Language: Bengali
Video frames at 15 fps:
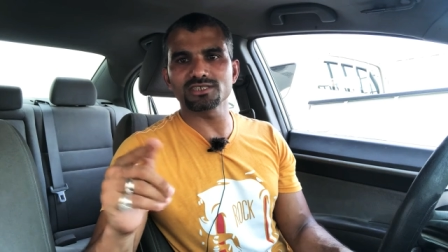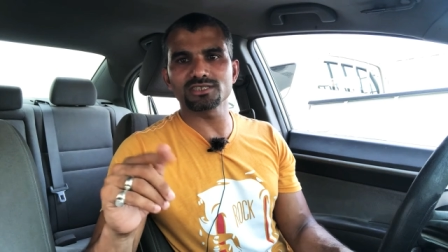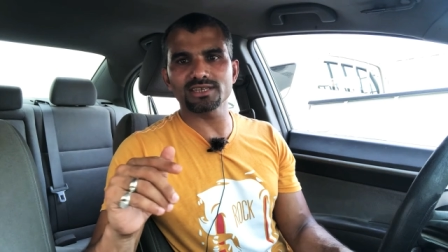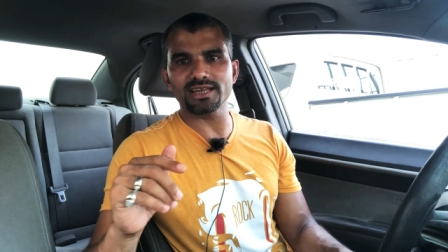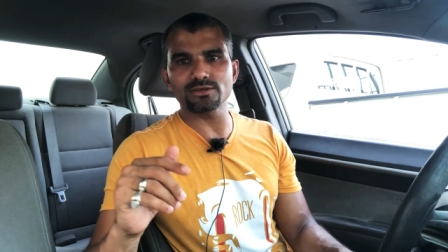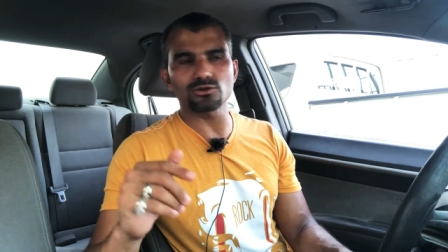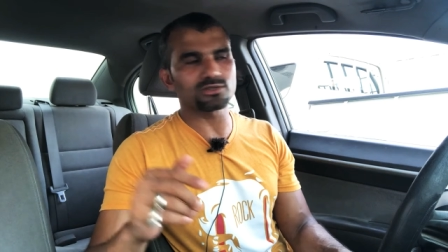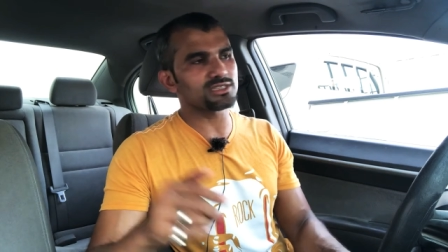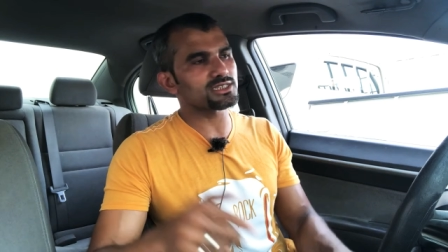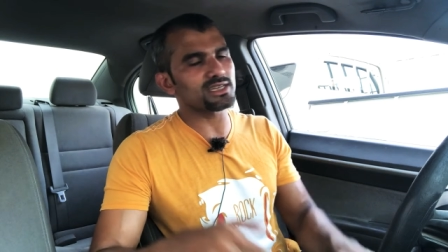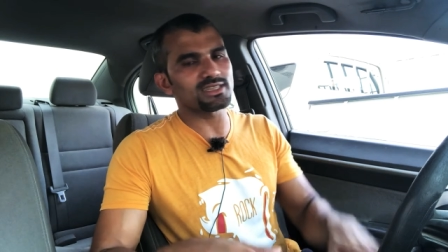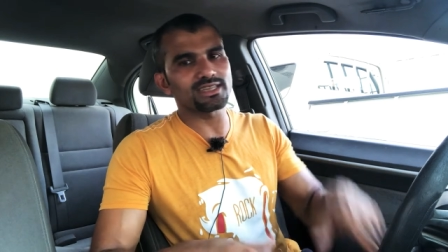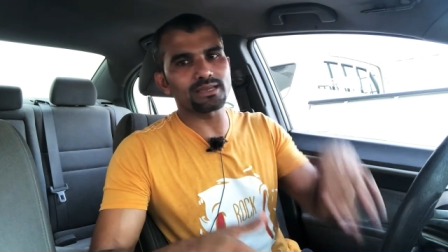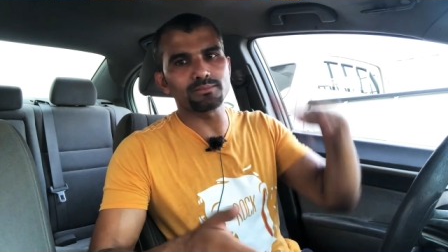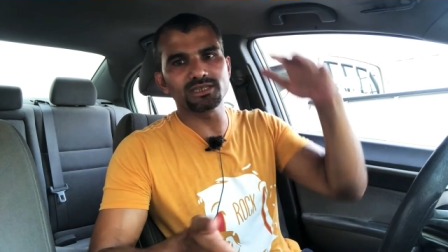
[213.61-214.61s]
ট্রাই করতে চান
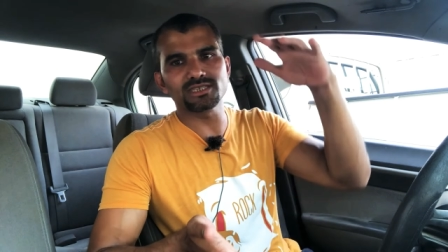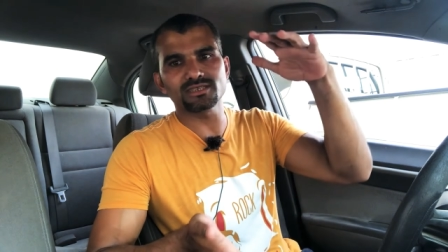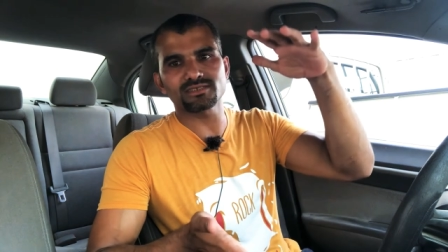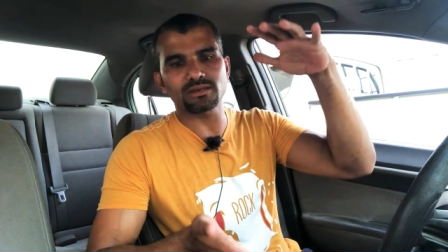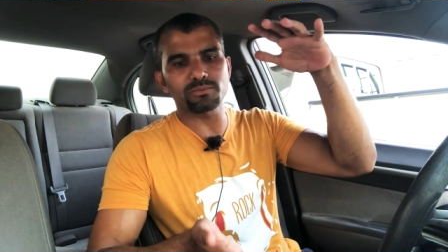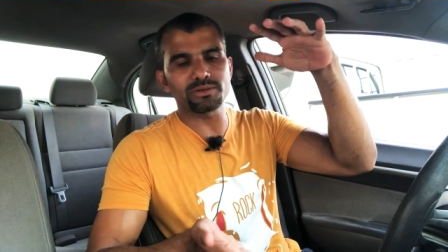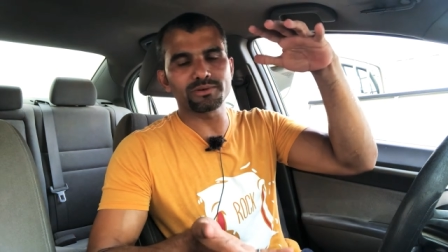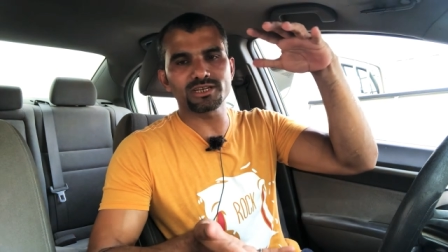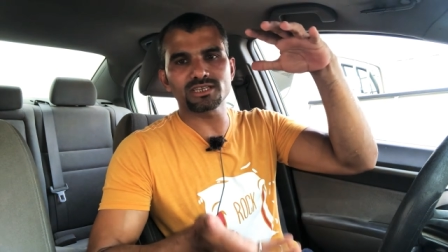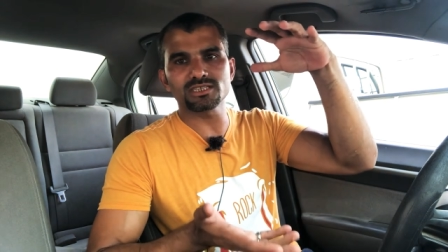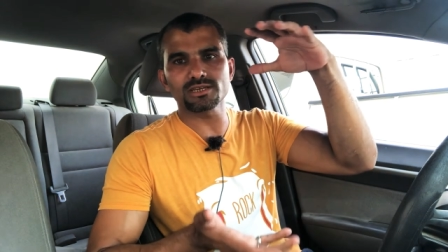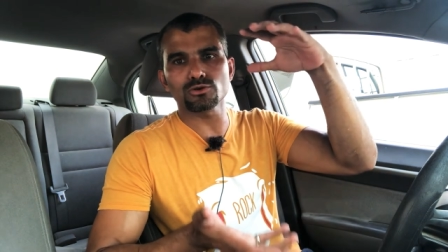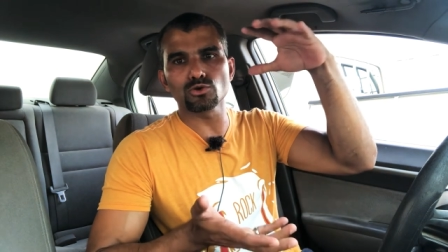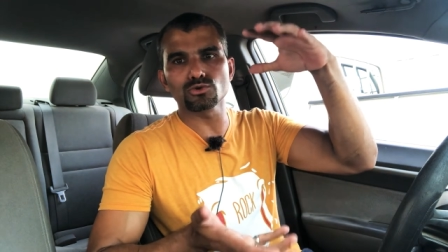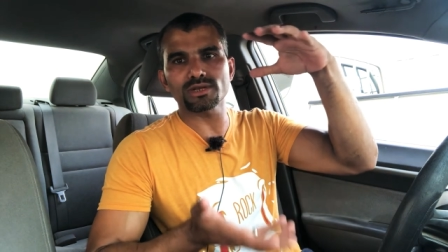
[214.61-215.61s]
দেখবেন যে সাপ্লিমেন্টের যে
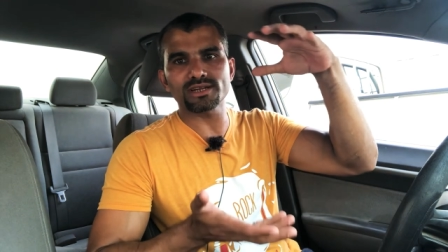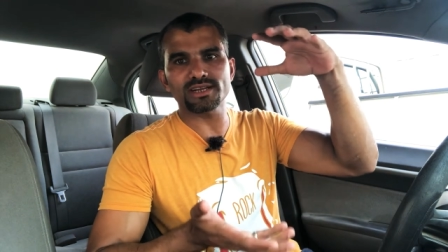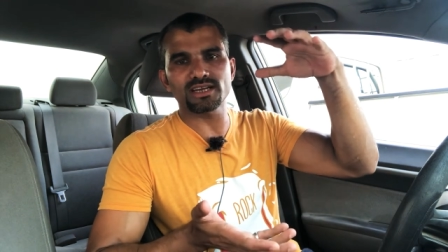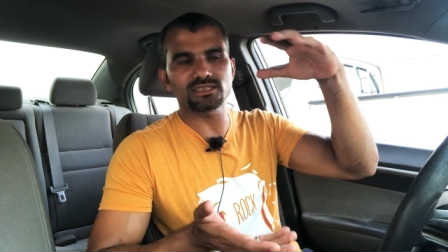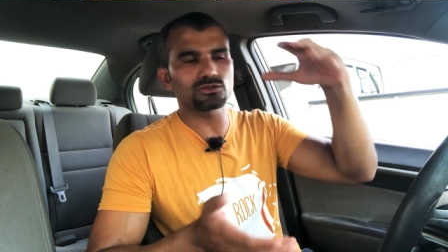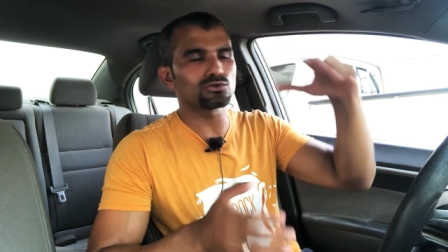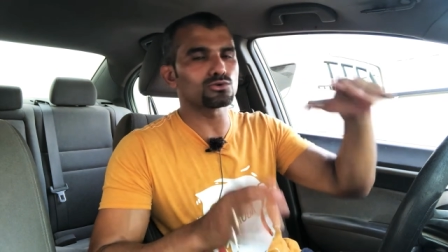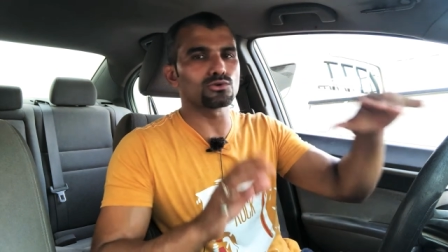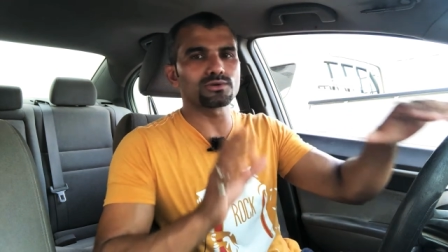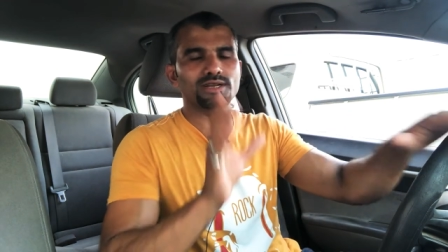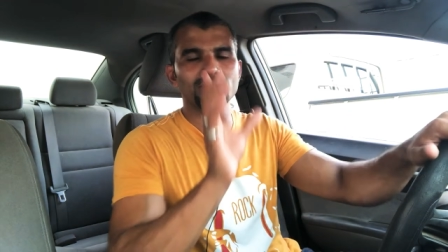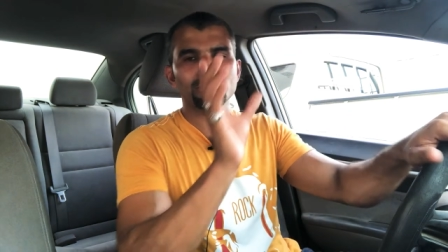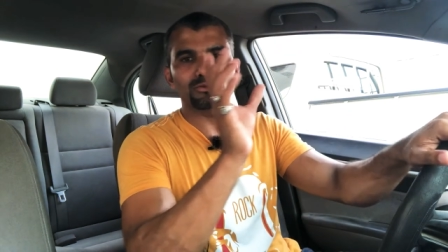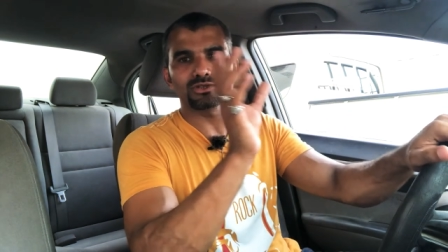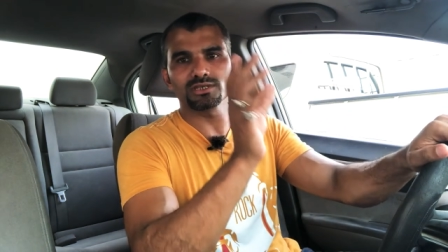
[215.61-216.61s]
কৌটাটা আছে ওই
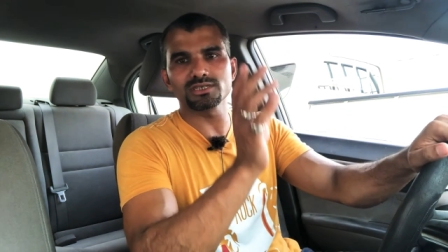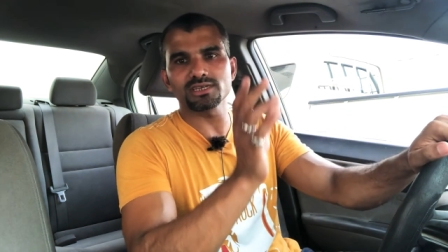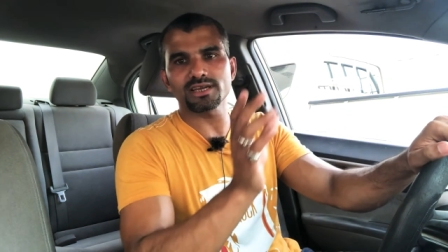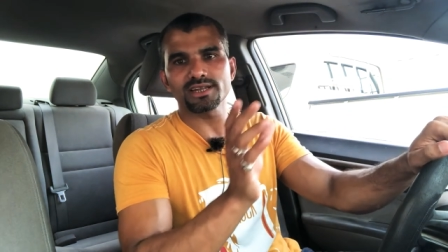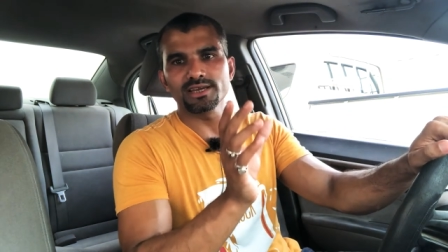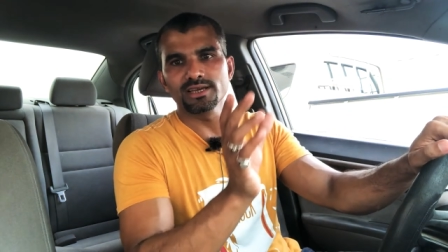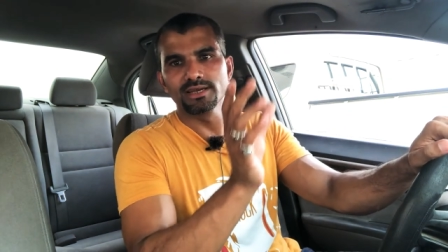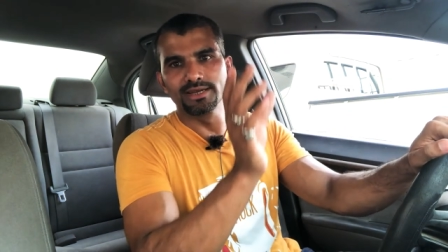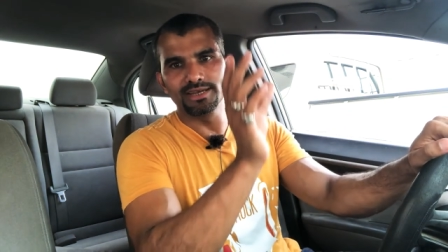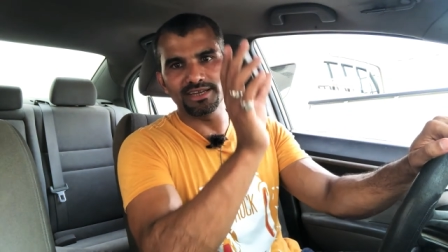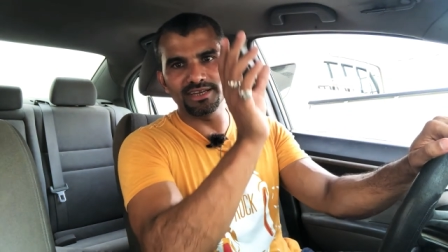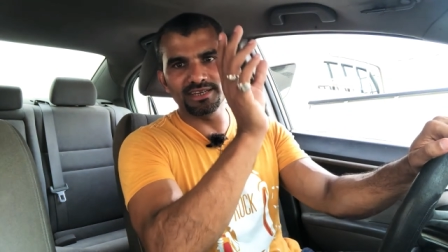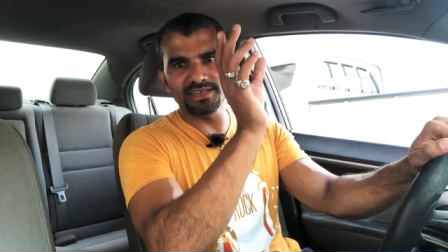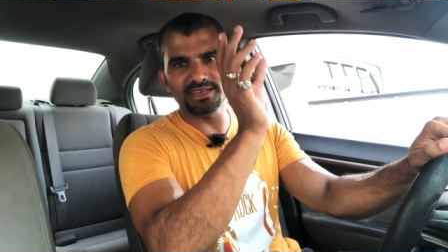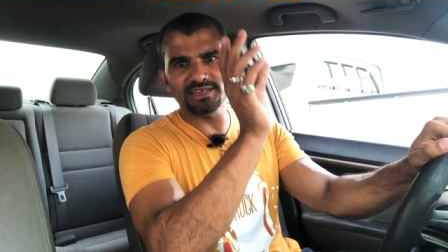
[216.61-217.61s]
কৌটার মধ্যে যেখানে
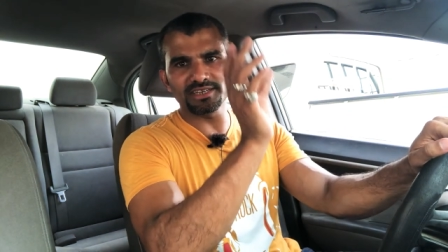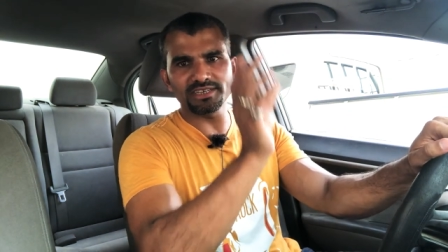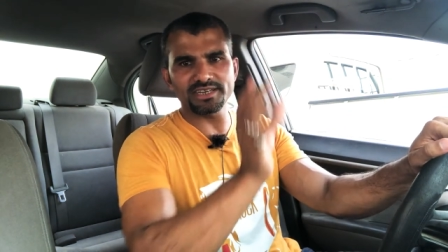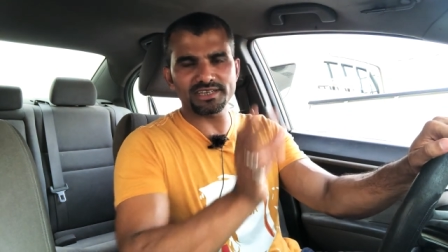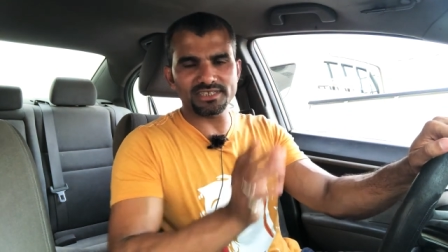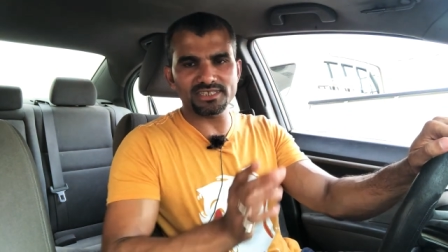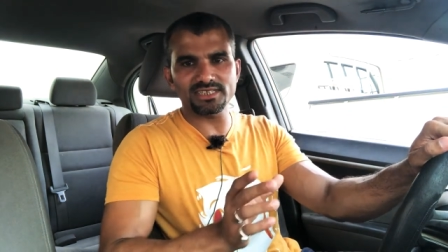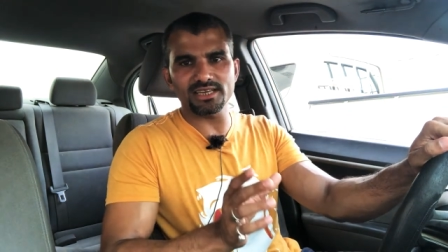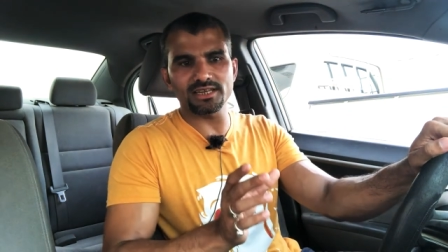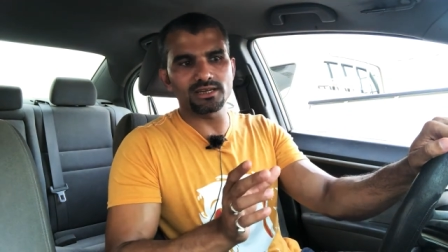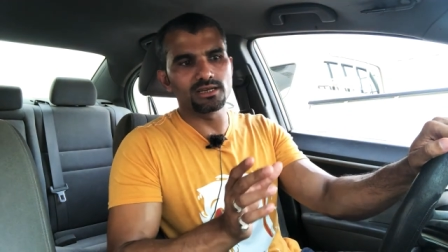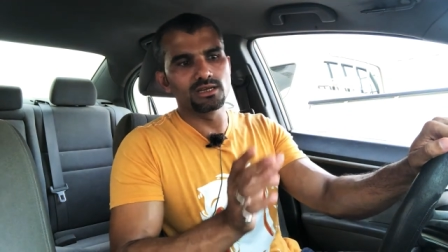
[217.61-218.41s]
ইনগ্রিডিয়েন্টসের